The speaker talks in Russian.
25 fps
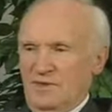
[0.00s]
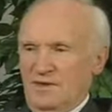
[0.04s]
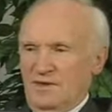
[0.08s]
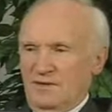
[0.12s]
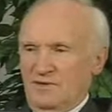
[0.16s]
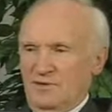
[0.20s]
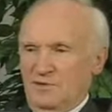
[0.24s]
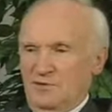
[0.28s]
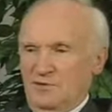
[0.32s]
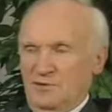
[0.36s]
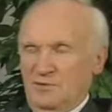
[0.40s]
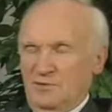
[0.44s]

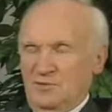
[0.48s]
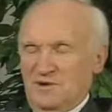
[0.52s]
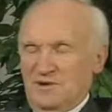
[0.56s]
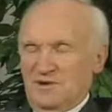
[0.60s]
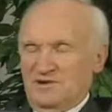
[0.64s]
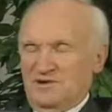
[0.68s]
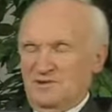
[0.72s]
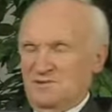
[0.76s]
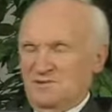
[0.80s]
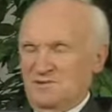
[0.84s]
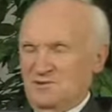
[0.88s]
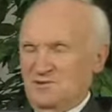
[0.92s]
но при
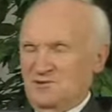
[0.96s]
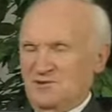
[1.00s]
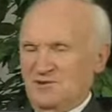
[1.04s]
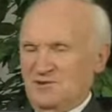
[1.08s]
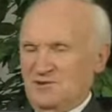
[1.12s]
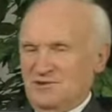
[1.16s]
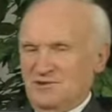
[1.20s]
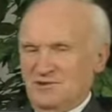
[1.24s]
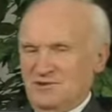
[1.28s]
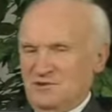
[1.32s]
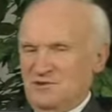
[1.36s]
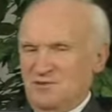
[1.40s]
этом
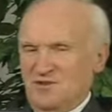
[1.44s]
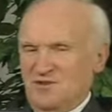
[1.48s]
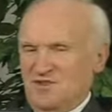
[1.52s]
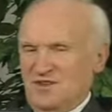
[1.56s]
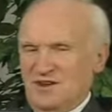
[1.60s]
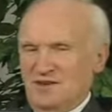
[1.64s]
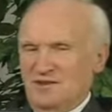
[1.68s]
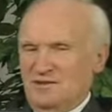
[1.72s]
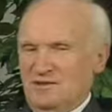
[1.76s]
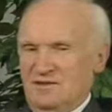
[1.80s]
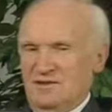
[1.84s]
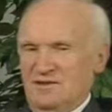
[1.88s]
очень
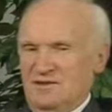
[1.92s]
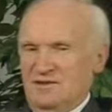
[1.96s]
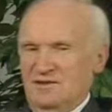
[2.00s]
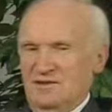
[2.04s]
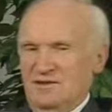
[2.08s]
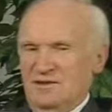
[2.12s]
замечательно.